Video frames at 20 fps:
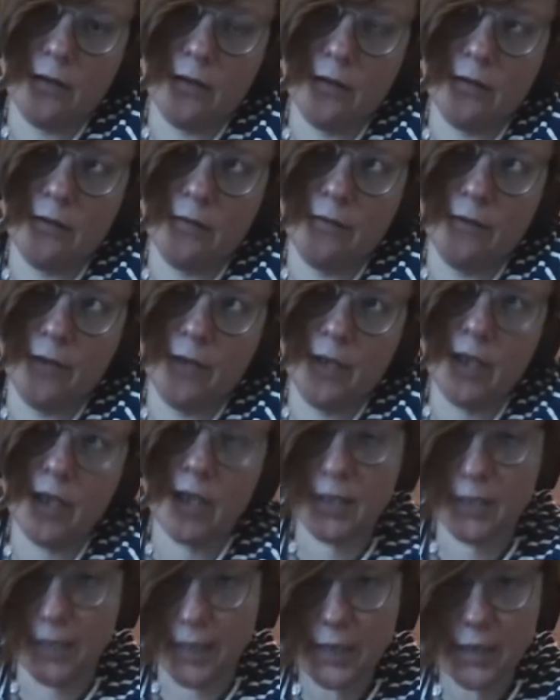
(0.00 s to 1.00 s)
В
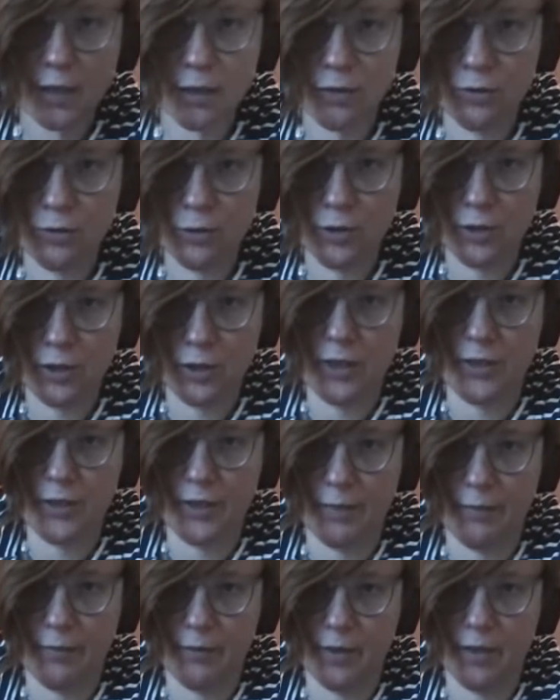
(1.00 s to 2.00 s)
30-е годы
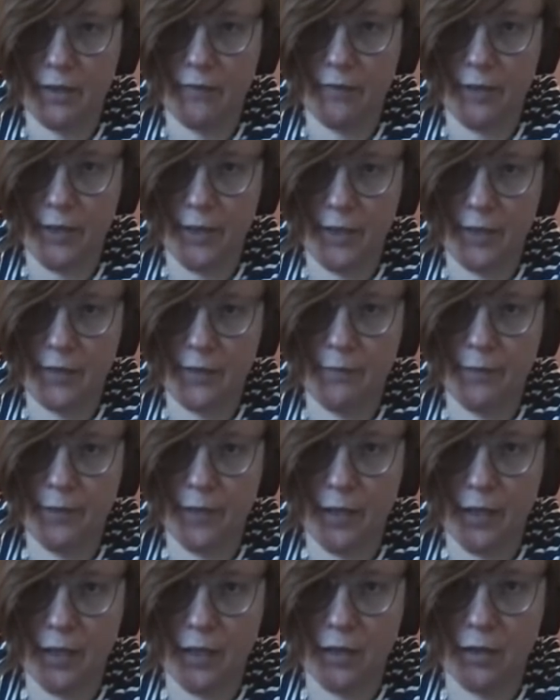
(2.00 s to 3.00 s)
нельзя было говорить
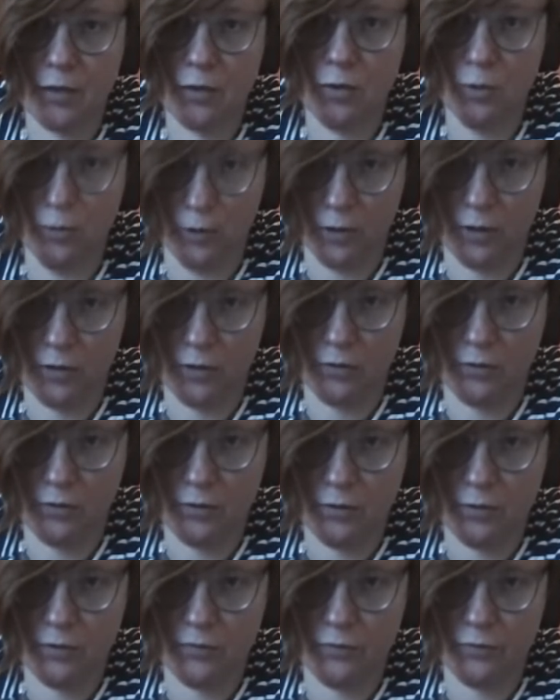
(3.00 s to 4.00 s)
про голод
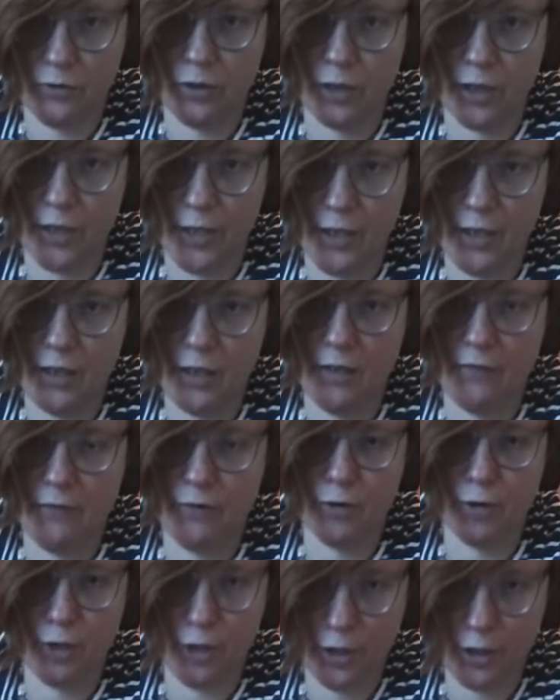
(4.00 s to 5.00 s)
в Украине и в
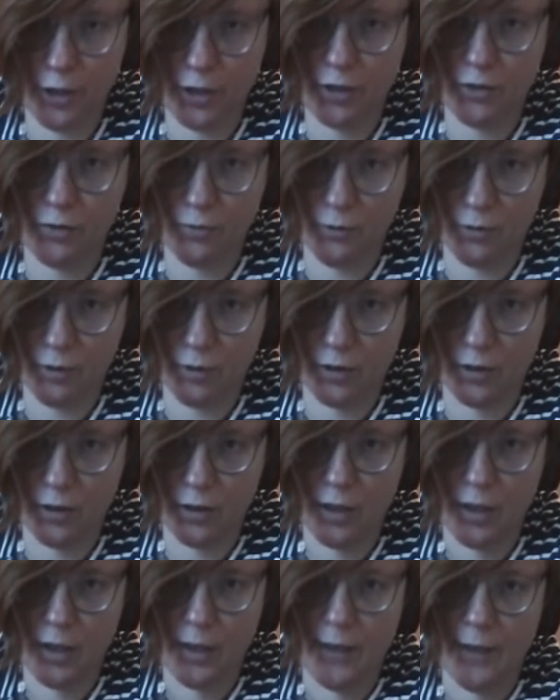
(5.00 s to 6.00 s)
других регионах.
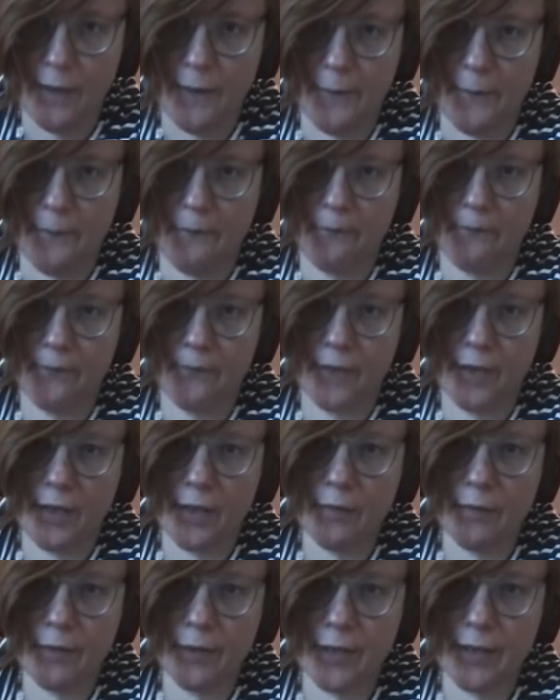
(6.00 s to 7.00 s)

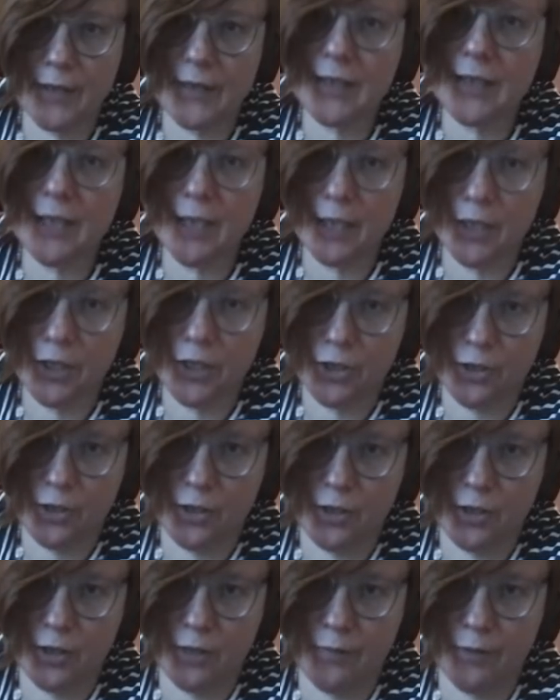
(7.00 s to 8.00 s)
Это было
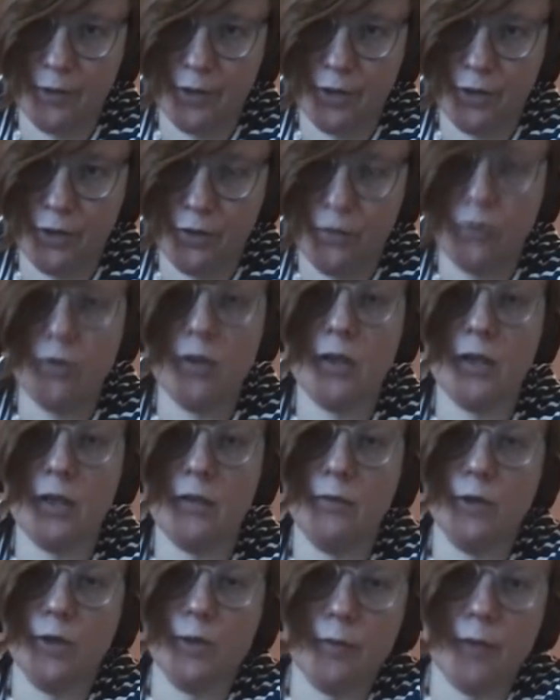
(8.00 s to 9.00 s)
категорически запрещено.
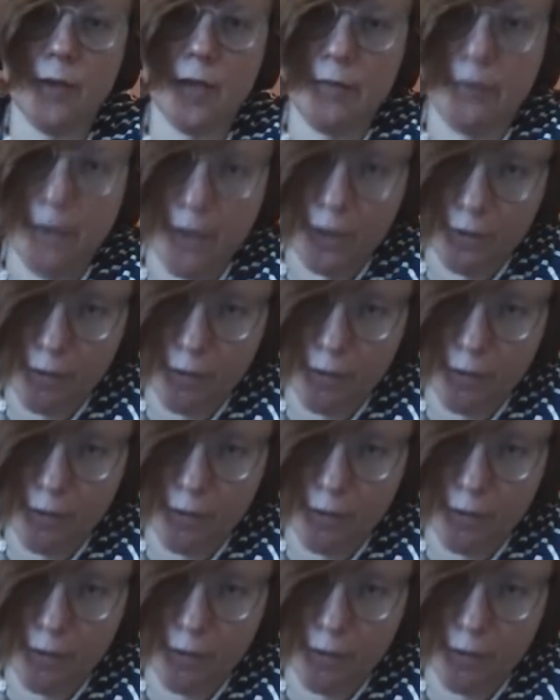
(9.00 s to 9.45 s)
Можно было говорить